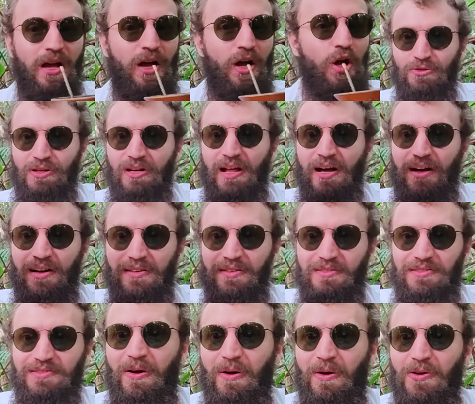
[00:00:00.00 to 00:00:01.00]
Donc là,
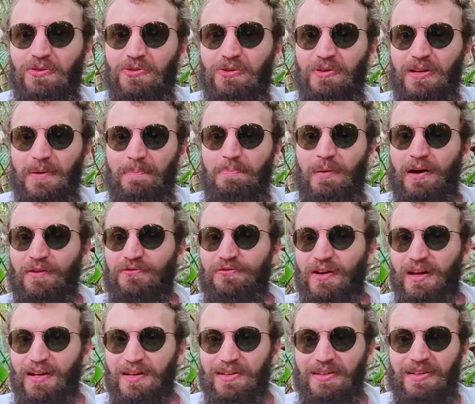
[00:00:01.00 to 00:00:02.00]
entre les
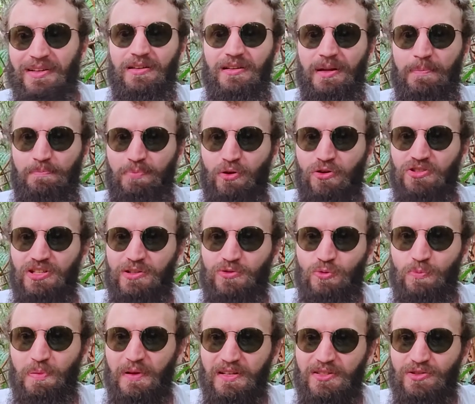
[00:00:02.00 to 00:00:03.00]
parfums, les planches à
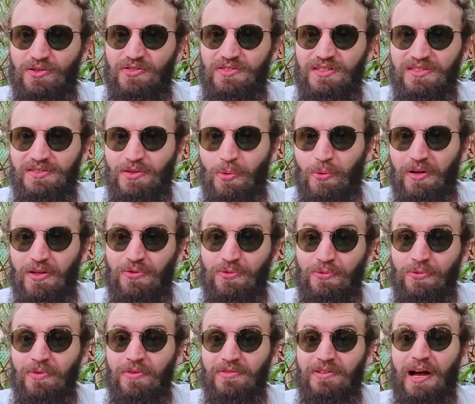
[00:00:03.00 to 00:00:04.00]
couper le saucisson et
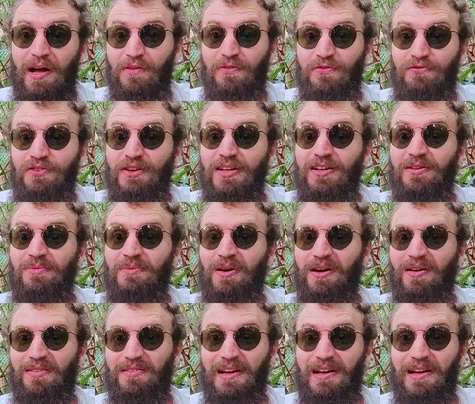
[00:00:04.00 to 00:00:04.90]
tout, c'est un film.